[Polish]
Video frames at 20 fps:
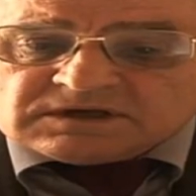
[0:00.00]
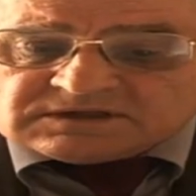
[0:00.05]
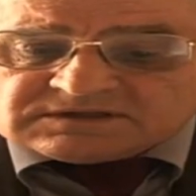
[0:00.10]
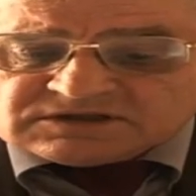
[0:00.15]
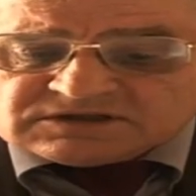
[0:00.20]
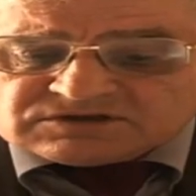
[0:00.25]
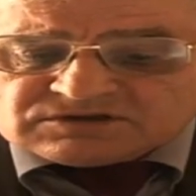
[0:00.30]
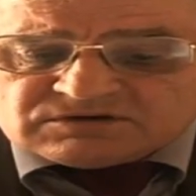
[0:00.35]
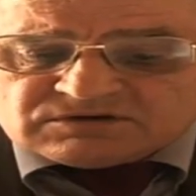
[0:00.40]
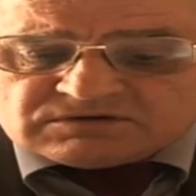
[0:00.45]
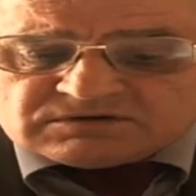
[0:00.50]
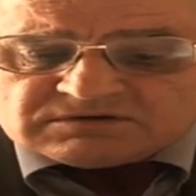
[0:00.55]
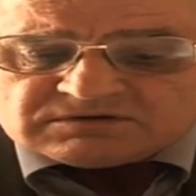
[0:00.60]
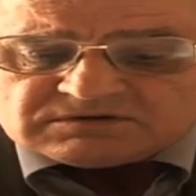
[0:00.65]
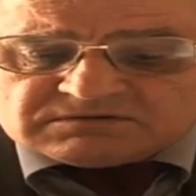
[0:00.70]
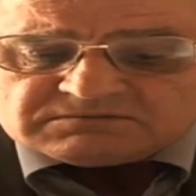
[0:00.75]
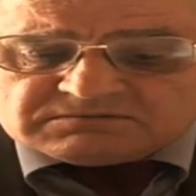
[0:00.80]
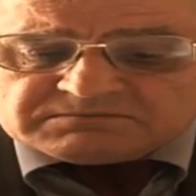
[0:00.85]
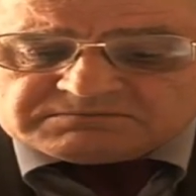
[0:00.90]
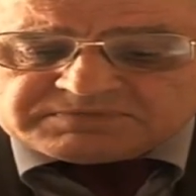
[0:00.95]
Zresztą
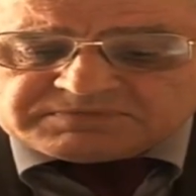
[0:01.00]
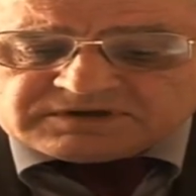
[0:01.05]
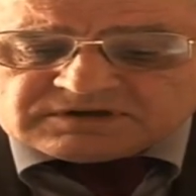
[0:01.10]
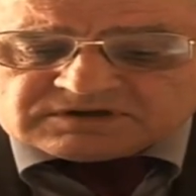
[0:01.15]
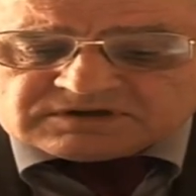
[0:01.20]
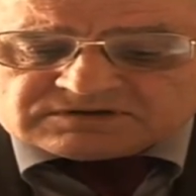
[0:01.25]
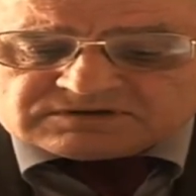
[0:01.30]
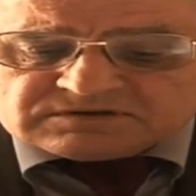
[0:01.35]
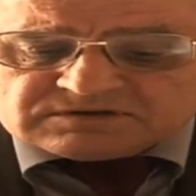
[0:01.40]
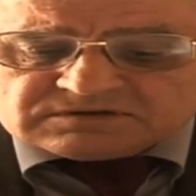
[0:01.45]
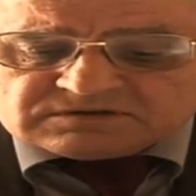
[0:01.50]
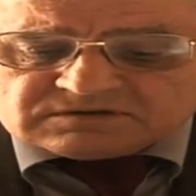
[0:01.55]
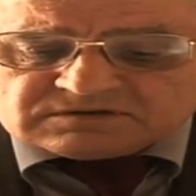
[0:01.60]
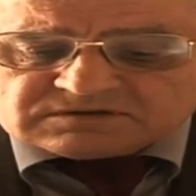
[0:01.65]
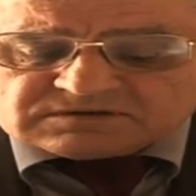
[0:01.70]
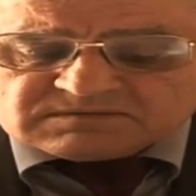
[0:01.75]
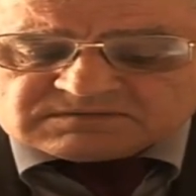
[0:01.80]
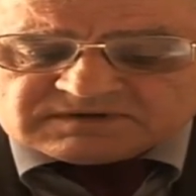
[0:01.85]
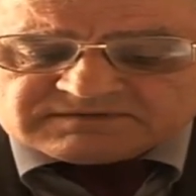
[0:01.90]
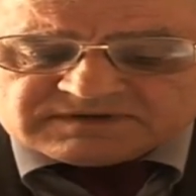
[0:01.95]
piloci
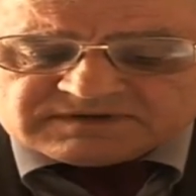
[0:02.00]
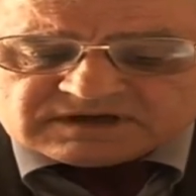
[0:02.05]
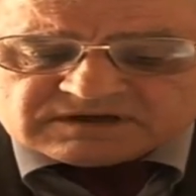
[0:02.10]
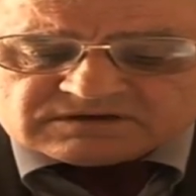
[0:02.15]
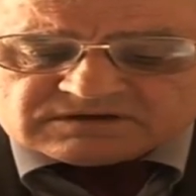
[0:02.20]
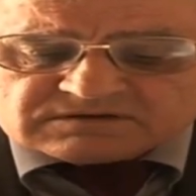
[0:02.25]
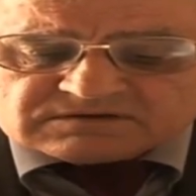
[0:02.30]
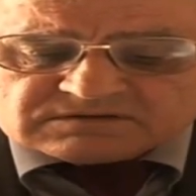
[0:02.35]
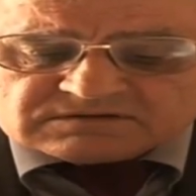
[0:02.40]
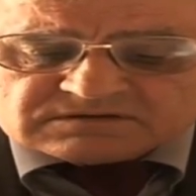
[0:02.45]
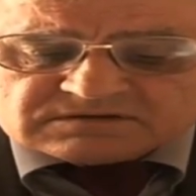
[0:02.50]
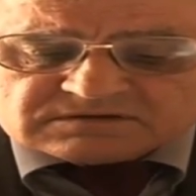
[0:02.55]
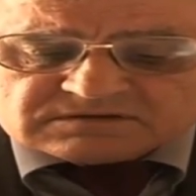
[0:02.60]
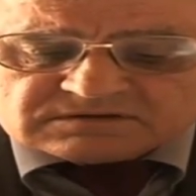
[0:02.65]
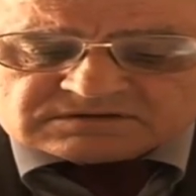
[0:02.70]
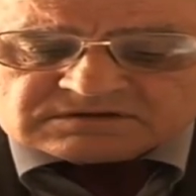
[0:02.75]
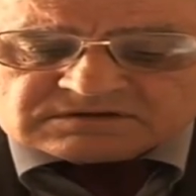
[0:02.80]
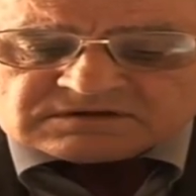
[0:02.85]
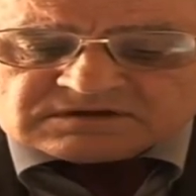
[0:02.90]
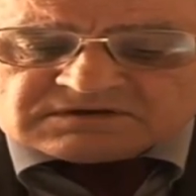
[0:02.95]
rozmawiając
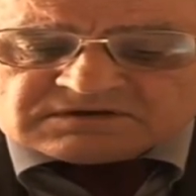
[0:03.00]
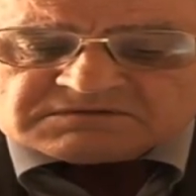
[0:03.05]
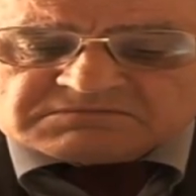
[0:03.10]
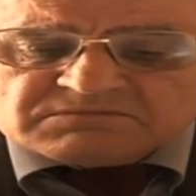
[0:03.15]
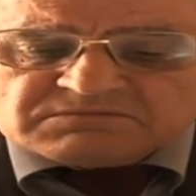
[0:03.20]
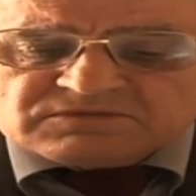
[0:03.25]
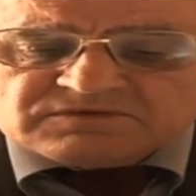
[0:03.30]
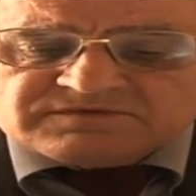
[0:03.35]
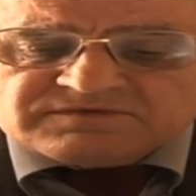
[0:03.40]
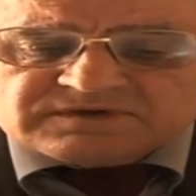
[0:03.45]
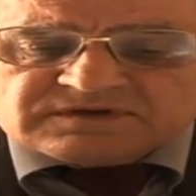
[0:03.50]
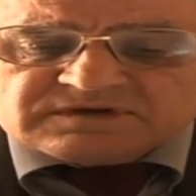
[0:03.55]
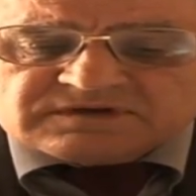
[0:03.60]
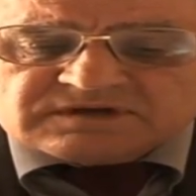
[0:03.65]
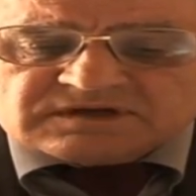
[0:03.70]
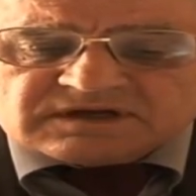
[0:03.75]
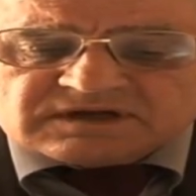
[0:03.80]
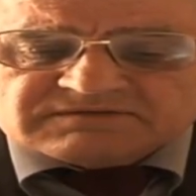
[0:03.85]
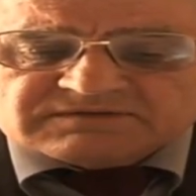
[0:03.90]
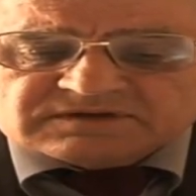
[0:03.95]
y,
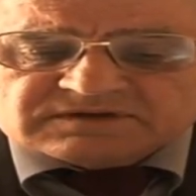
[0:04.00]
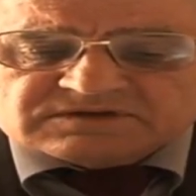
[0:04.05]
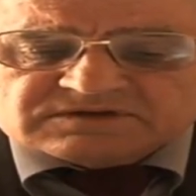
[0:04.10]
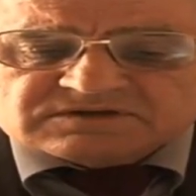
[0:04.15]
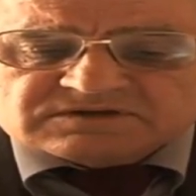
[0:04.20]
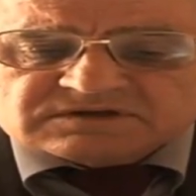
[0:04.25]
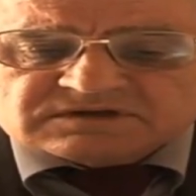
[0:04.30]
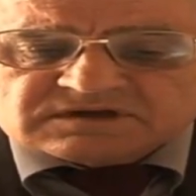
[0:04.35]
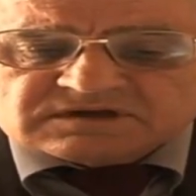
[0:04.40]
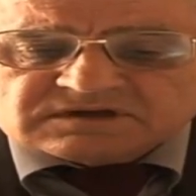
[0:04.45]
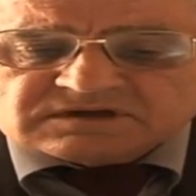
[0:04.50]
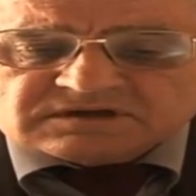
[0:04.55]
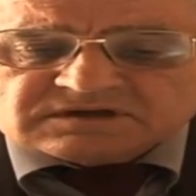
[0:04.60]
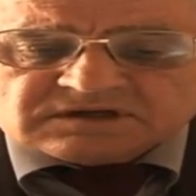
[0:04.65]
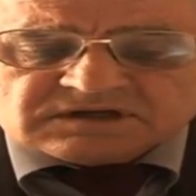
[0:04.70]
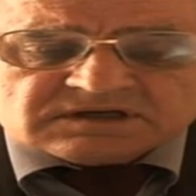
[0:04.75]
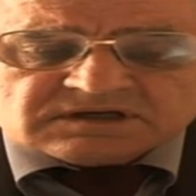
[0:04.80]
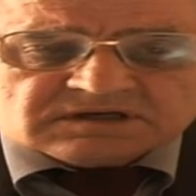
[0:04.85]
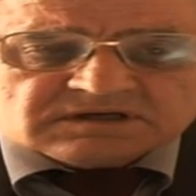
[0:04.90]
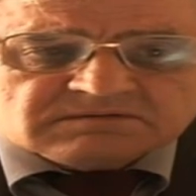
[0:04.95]
mówili nawet, że
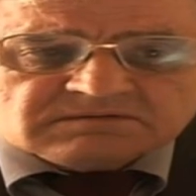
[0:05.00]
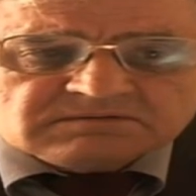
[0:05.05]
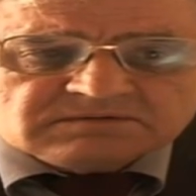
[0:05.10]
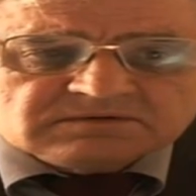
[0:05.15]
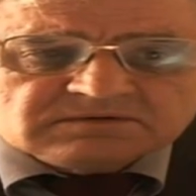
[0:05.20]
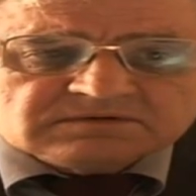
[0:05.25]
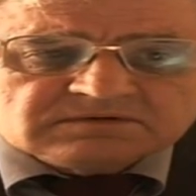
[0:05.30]
e,